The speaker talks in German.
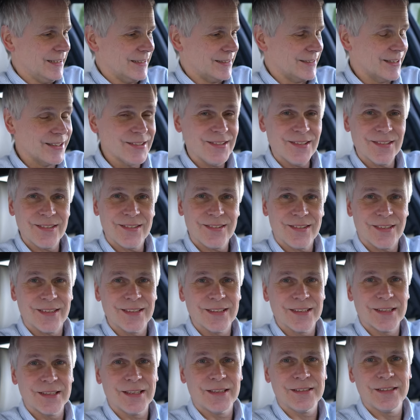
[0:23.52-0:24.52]
Das ist
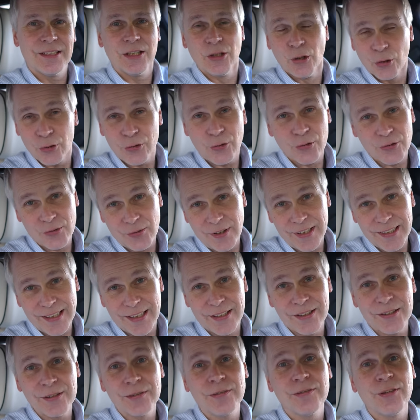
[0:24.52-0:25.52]
äh, die
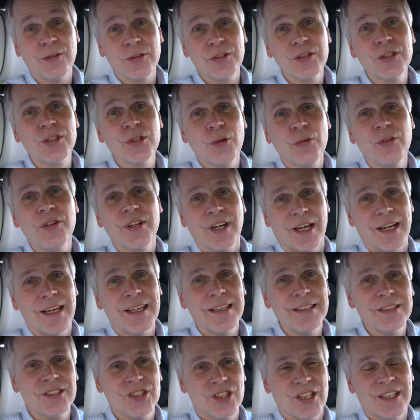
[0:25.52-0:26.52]
Luxusvariante von
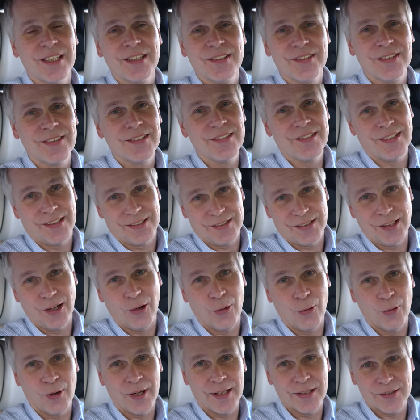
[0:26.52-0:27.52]
Hyundai. Genesis hat ja
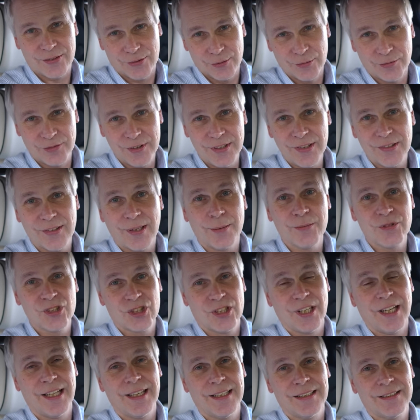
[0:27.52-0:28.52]
auch SUVs am
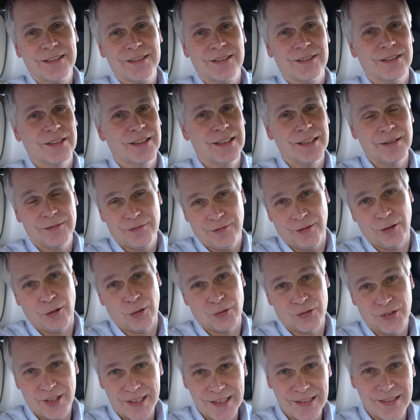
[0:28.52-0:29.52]
Start,
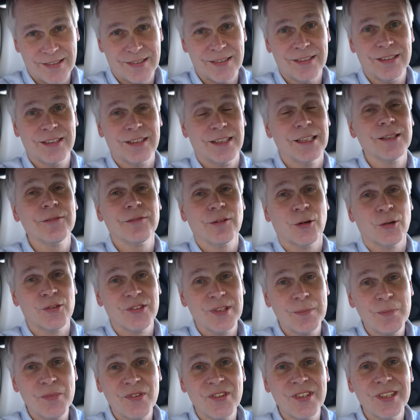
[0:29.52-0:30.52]
GV60,
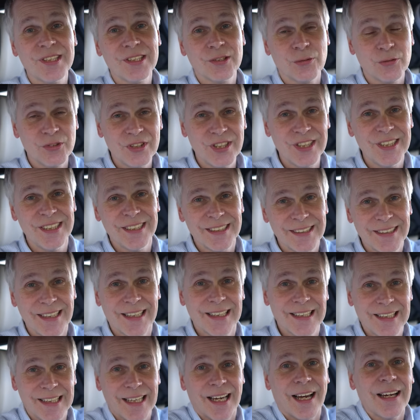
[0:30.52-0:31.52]
GV70 und hier
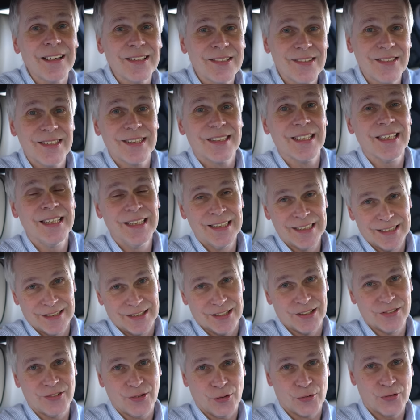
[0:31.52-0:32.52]
der G80
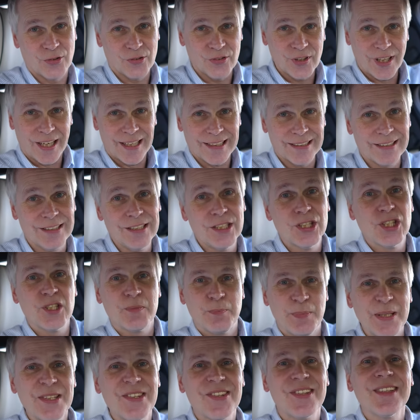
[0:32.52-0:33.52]
ist sozusagen die
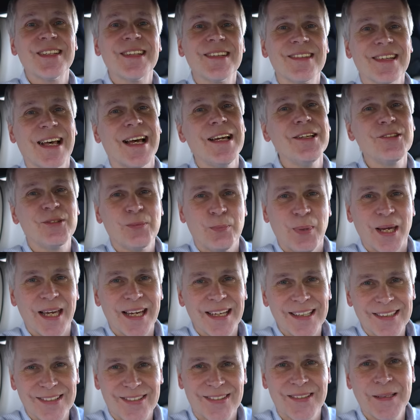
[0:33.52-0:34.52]
Spitze des
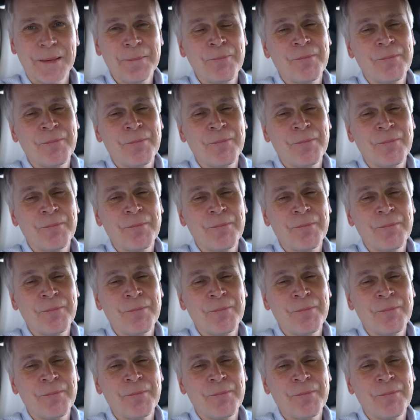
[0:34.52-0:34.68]
Eisbergs.